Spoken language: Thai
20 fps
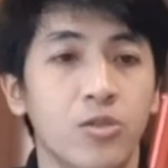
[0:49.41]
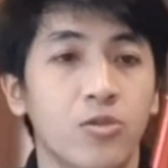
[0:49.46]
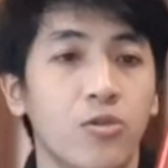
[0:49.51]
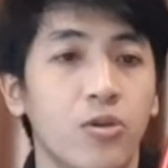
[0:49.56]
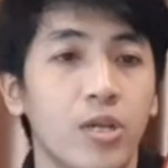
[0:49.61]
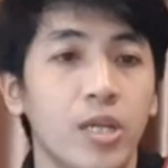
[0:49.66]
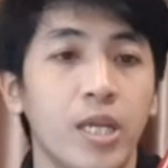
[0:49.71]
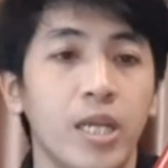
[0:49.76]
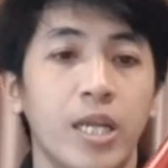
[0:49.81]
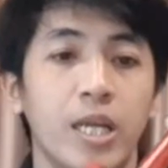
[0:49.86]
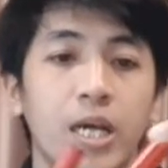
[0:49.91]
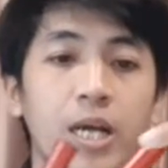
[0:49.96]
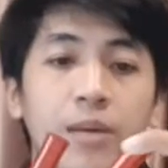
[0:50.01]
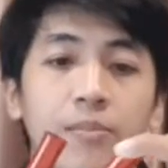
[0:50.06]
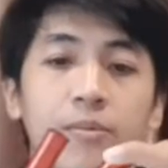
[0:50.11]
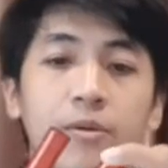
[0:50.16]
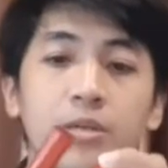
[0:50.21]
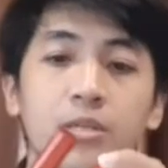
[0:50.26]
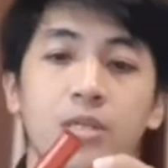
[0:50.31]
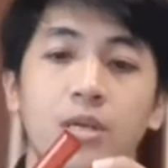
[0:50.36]
ตัวนี้นะครั
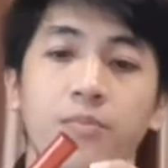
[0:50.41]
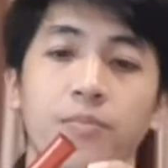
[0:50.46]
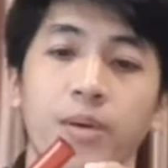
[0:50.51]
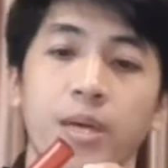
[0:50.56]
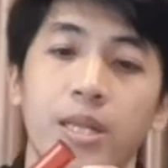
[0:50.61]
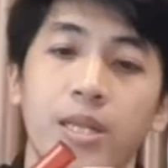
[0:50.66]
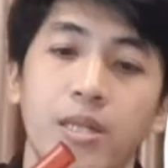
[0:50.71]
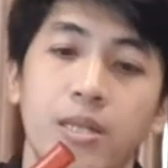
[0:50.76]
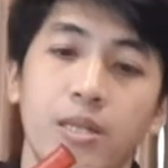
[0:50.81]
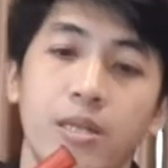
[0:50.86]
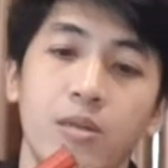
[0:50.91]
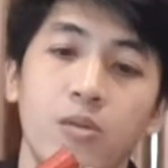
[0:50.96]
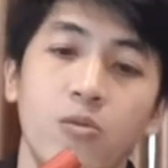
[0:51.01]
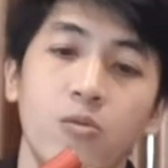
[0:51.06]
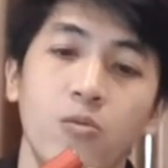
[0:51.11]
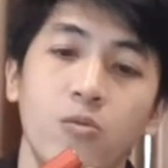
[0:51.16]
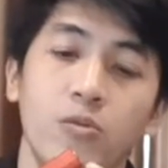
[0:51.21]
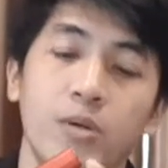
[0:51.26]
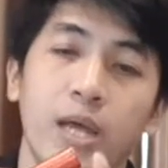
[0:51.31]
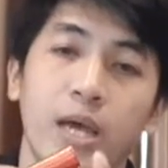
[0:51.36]
บก็จะเป็น
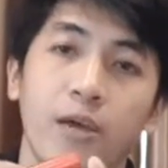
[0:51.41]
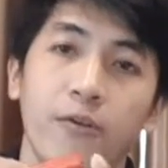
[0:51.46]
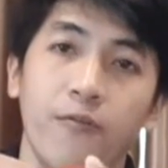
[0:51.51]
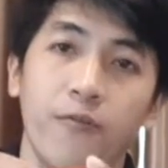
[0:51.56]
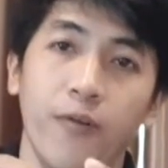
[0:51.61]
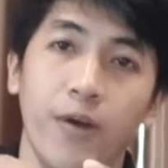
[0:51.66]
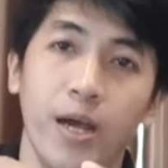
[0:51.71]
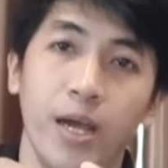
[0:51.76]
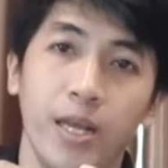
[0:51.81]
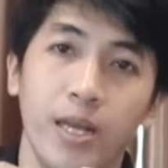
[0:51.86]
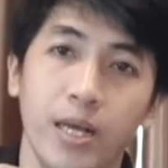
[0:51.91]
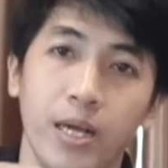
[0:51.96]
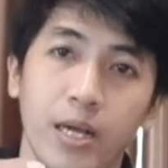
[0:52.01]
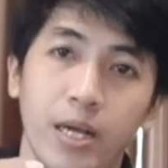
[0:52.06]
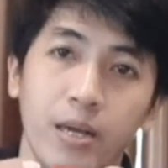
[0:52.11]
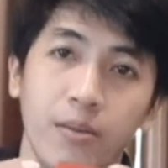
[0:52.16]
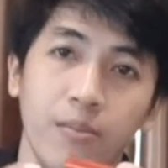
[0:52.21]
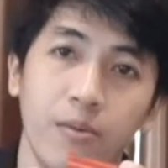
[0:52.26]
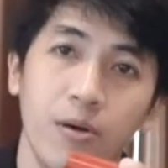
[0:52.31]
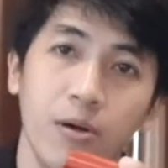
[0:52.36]
ลูกไดฟายนะค
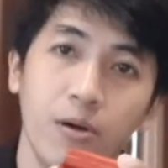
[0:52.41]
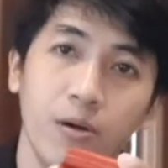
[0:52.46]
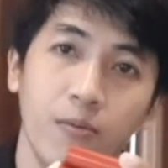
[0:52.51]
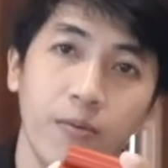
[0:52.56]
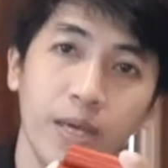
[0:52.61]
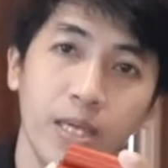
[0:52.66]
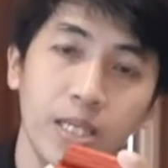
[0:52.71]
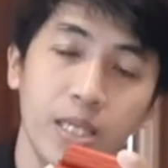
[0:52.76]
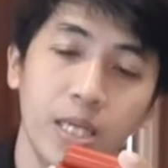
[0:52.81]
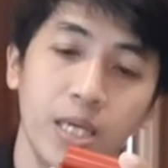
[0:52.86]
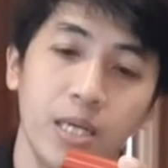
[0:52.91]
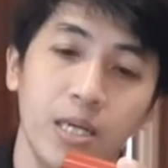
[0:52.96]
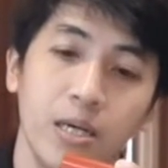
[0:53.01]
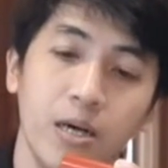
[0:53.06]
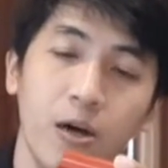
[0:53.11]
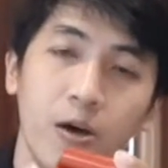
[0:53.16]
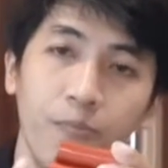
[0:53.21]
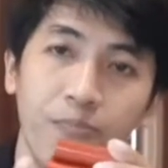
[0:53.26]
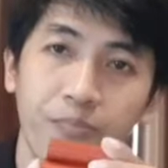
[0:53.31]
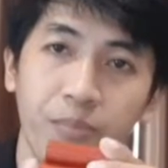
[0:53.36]
รับของเวกเตอร์
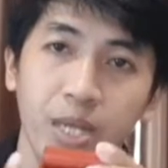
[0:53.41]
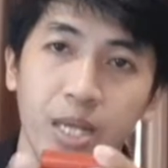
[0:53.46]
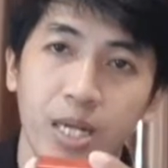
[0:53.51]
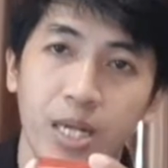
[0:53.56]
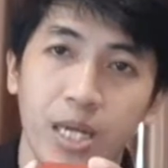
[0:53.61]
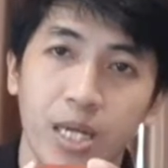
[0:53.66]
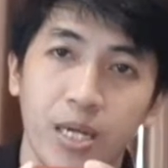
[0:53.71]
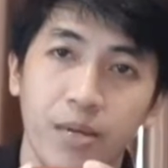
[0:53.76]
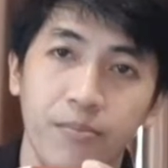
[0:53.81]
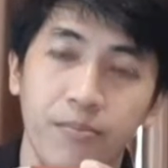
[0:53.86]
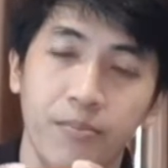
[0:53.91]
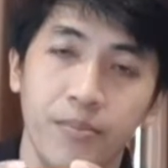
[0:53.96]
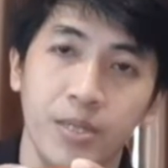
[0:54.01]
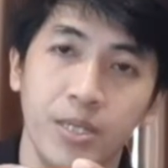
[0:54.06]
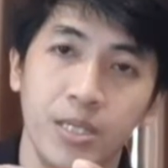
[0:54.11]
ออปติกนะครับ